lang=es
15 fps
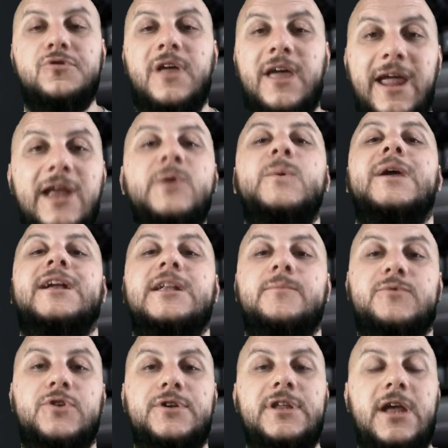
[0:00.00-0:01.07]
héroe
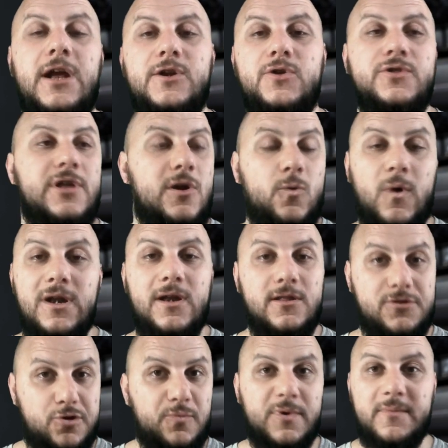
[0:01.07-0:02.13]
kryptoniano del cual
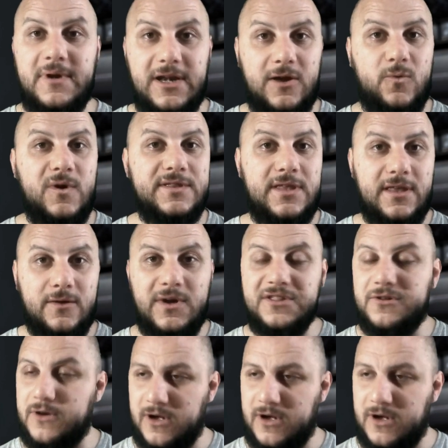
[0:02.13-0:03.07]
Superman le cuenta a Dick Grayson.